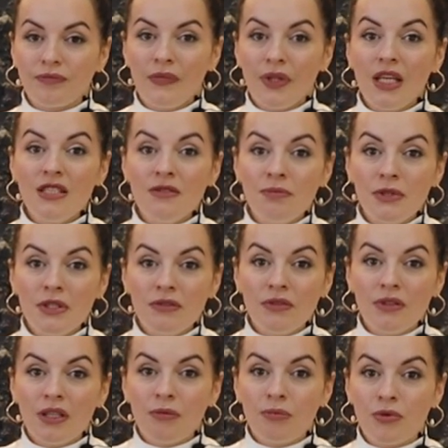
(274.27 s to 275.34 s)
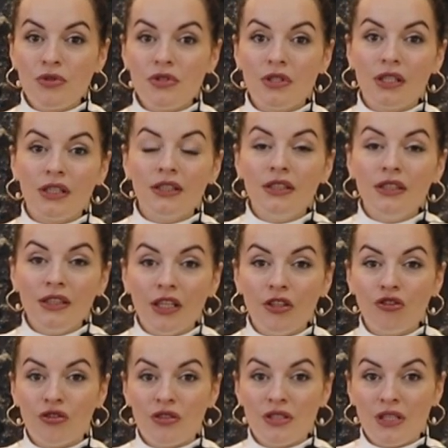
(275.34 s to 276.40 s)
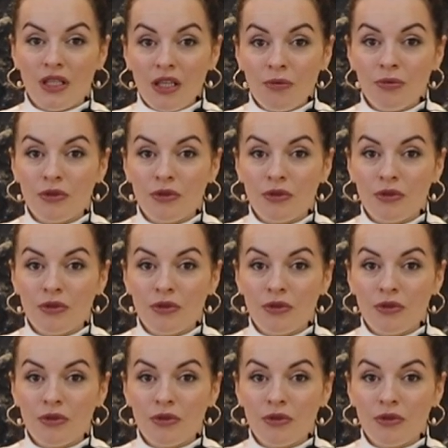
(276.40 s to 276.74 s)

Я испытывала просто леденящий страх,